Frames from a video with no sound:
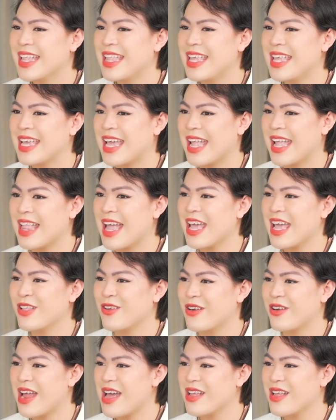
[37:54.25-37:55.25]
thì cái này
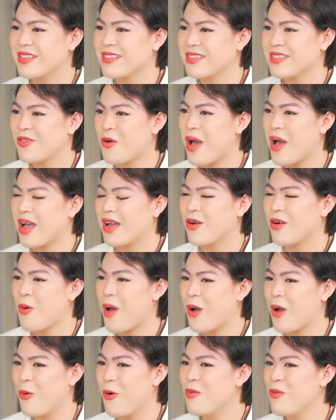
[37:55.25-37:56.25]
nó là hoàng
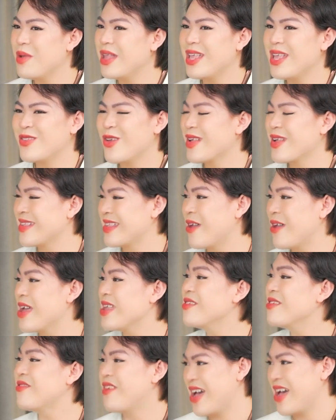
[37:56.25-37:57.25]
hoàng cũng không biết lý do tại sao
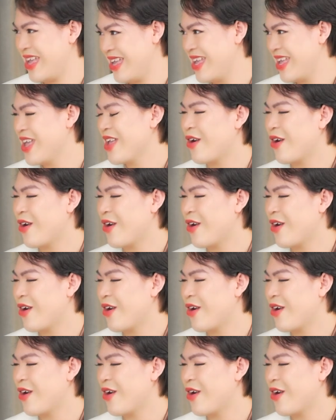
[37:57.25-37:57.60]
lại như vậy